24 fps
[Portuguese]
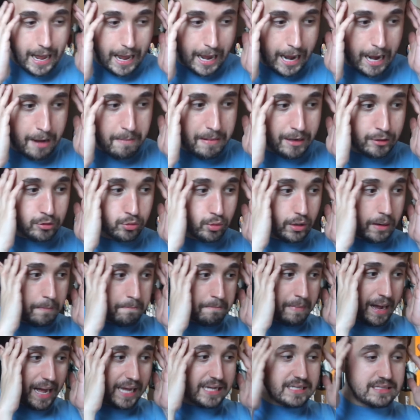A armadura
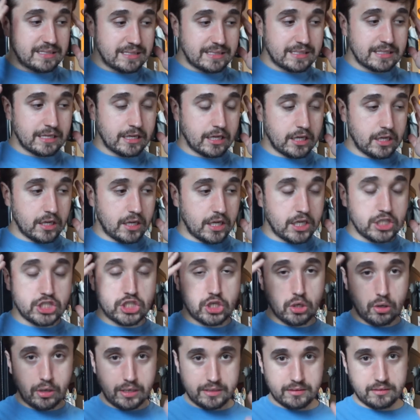mais
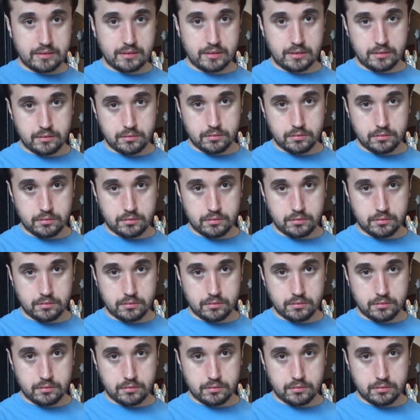idiota